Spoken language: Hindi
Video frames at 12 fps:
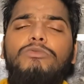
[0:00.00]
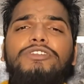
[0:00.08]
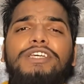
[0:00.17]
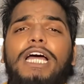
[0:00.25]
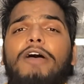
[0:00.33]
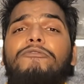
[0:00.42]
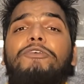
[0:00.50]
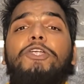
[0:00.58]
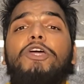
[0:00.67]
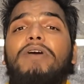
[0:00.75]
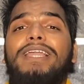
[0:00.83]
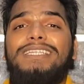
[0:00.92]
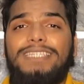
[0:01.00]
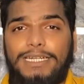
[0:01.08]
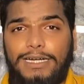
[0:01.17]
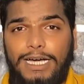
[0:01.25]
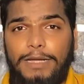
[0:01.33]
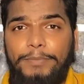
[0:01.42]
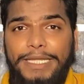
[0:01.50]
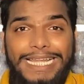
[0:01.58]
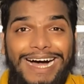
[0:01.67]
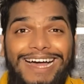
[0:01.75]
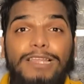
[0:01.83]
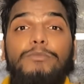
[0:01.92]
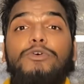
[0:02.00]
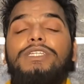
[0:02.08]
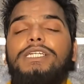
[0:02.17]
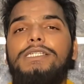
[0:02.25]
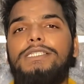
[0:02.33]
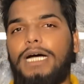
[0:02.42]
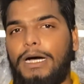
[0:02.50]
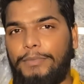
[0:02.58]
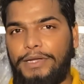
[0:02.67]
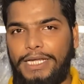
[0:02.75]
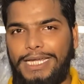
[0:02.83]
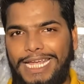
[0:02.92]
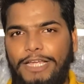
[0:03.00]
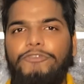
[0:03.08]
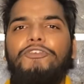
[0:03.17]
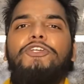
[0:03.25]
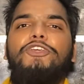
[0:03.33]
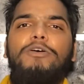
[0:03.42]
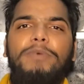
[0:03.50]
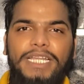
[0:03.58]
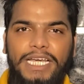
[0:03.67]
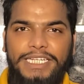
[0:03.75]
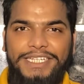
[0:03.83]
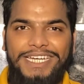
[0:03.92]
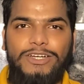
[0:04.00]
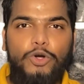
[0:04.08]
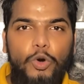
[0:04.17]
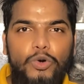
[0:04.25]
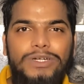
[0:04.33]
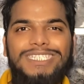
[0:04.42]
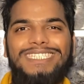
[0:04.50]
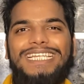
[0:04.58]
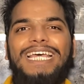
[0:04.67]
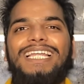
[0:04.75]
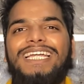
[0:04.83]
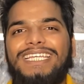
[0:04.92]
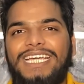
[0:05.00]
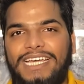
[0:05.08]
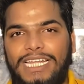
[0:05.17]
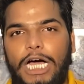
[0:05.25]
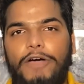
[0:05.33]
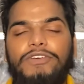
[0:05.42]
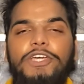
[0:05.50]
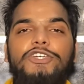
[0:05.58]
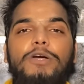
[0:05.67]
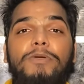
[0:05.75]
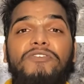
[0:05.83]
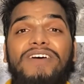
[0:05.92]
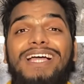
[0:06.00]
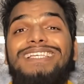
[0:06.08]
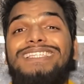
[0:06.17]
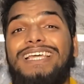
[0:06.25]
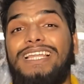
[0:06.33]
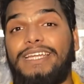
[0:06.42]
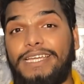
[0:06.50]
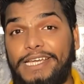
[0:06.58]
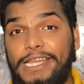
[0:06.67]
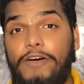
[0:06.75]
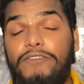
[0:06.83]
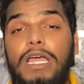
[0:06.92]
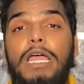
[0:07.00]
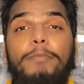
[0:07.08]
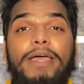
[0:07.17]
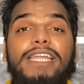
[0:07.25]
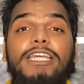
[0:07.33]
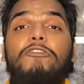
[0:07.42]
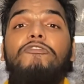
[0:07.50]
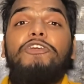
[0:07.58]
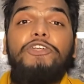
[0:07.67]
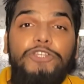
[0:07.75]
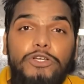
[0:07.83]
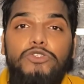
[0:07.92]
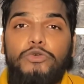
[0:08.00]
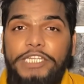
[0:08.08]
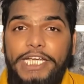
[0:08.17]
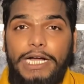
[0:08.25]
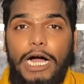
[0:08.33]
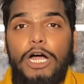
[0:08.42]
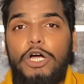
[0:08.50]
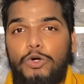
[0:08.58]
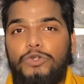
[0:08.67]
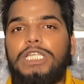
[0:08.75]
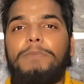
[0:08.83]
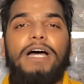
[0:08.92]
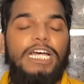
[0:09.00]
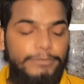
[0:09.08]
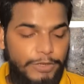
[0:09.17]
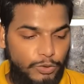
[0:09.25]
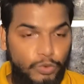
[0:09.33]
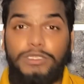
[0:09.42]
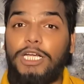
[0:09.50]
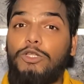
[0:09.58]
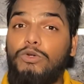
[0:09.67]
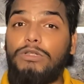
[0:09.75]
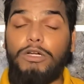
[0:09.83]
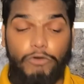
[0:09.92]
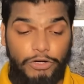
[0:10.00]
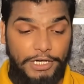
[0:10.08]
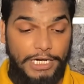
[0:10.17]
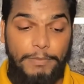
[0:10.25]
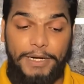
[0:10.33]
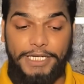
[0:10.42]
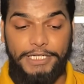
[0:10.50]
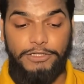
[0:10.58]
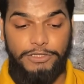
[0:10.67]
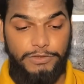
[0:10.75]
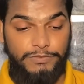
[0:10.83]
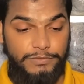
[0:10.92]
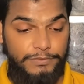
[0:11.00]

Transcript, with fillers: तो जनाब वीडियो वाली सरकार बिलाल मुनीर साहब ने एक वीडियो बनाई है कोर्स सेलर के खिलाफ या शॉपिफाई सेलर के खिलाफ पहले ये वीडियो सुनिएगा उसके बाद मैं दूध का दूध और वाटर का पानी करता हूँ